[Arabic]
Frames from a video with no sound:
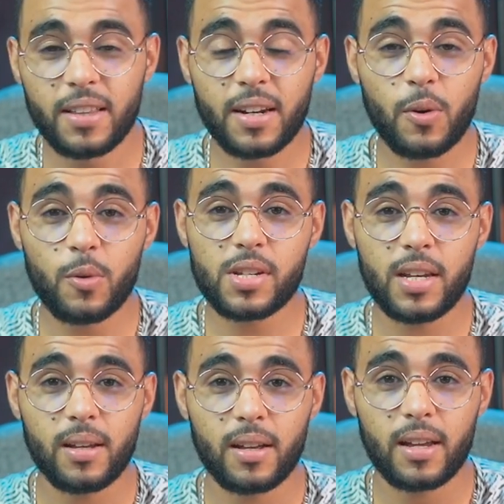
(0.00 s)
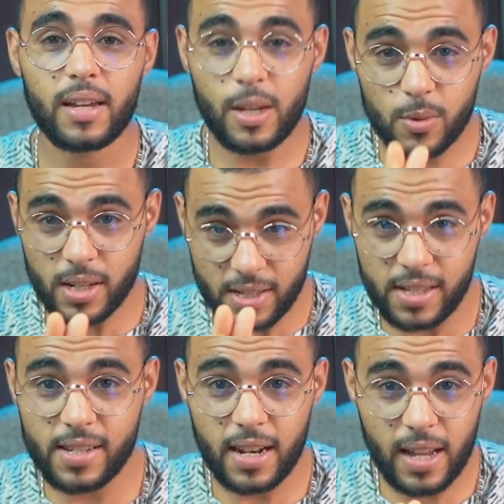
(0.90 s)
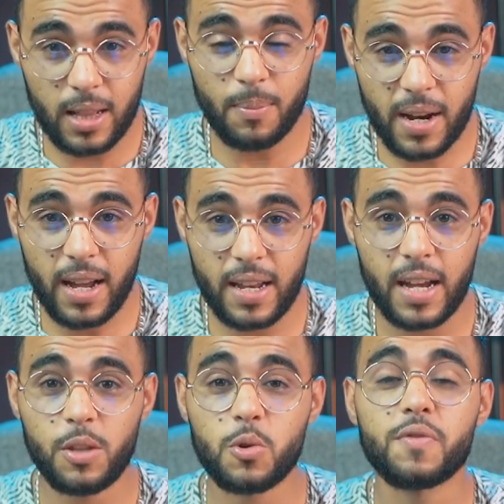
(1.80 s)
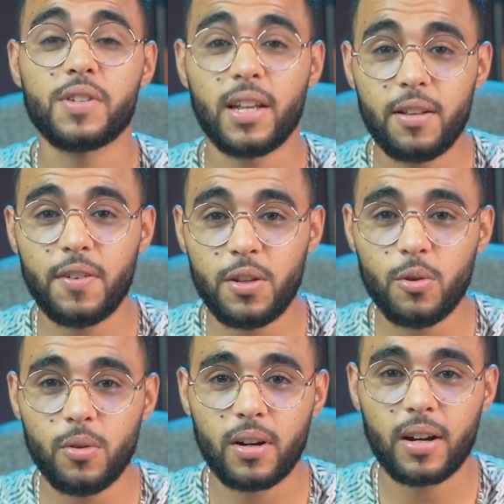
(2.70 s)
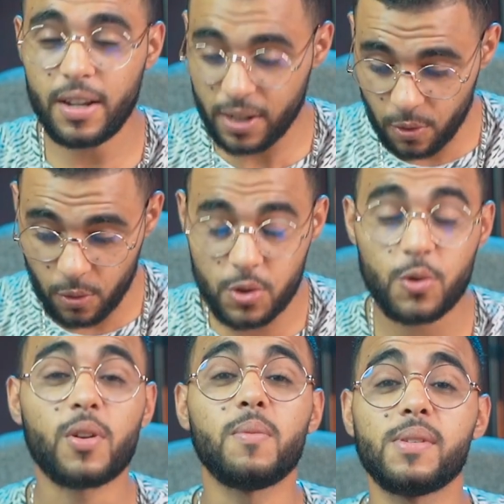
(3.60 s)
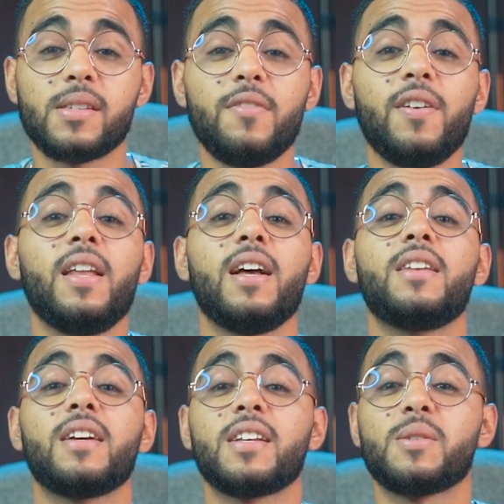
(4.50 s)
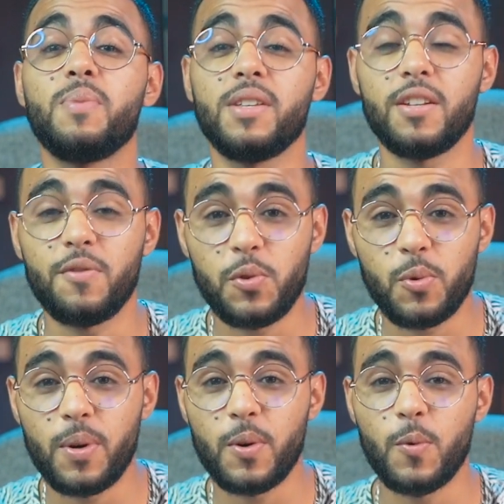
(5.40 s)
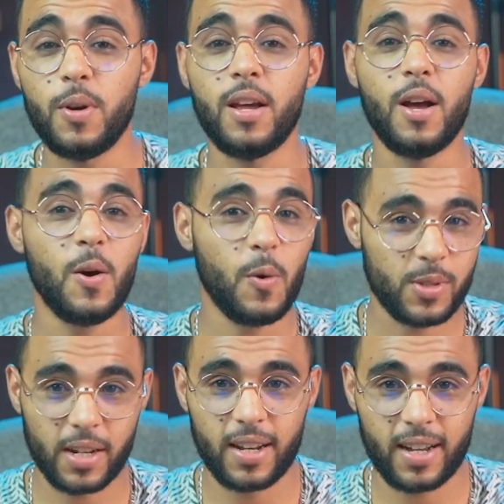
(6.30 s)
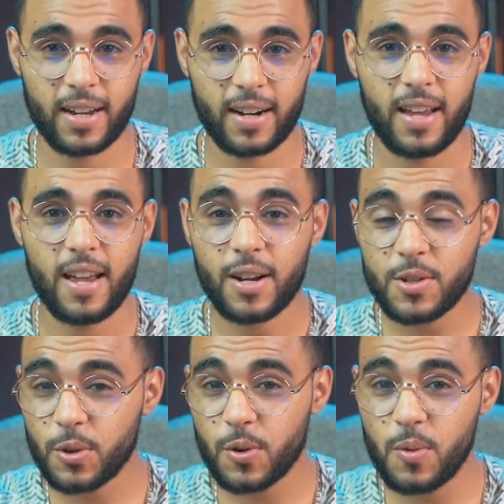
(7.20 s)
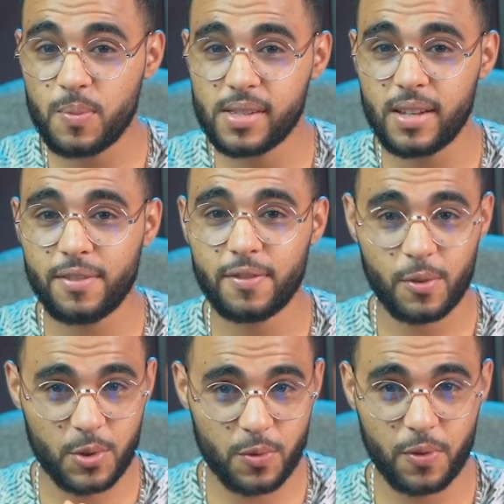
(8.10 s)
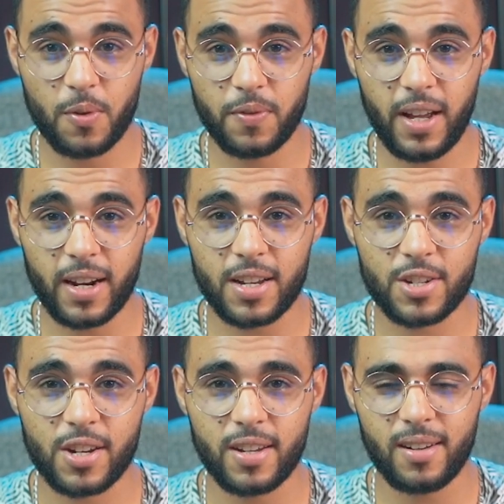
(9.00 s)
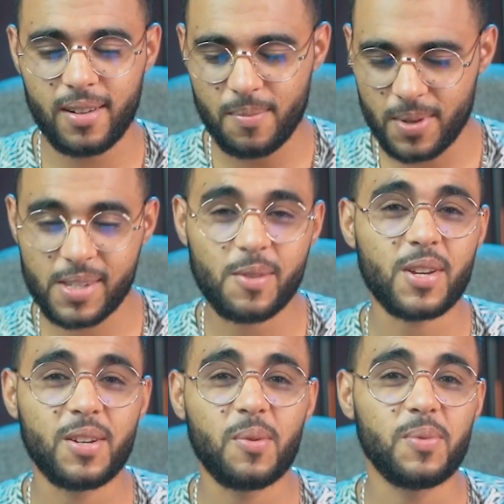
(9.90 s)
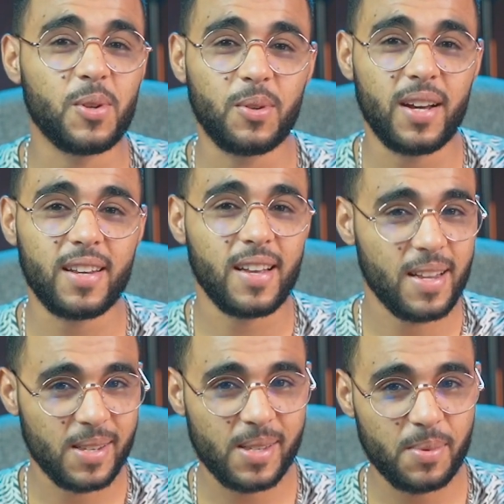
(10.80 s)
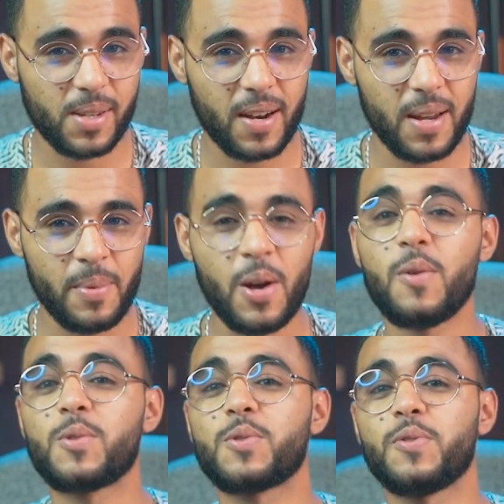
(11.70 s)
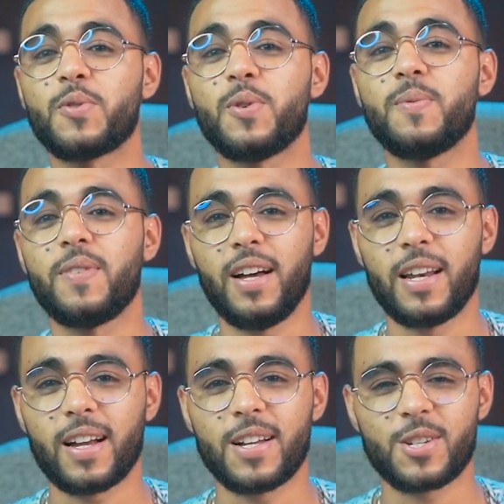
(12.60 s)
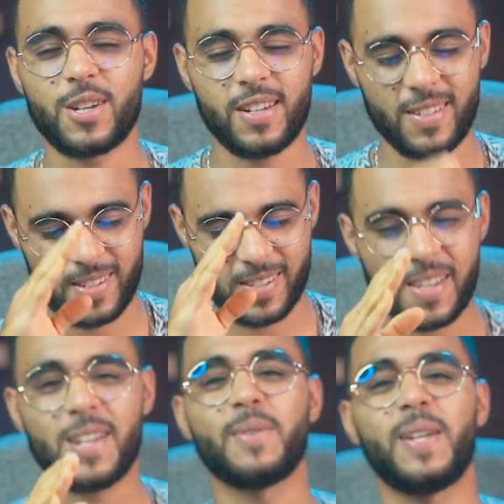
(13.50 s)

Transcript: اذا اخوتي الى وصلتي انت لهاد المرحله هذه وشفتي هاد الفيديو انا كنقول لك شكرا بزاف على انك تبعتي الفيديو من الاول وتا كنشكركم بزاف ونشوفكم في الحلقه الجايه ما تنساوش انكم ديروا لايك سبسكرايب ونشوفكم في الحلقات الجايه سلام